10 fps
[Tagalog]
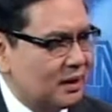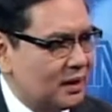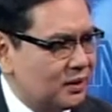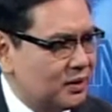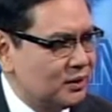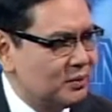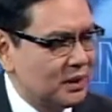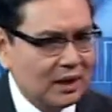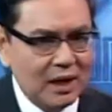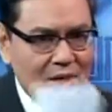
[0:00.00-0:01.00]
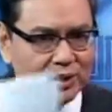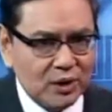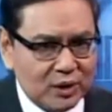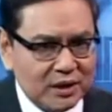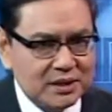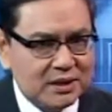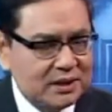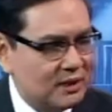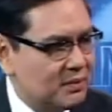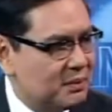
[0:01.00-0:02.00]
How do you make, how do you orchestrate
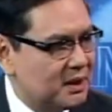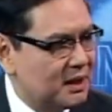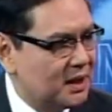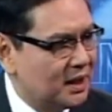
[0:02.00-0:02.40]
everybody?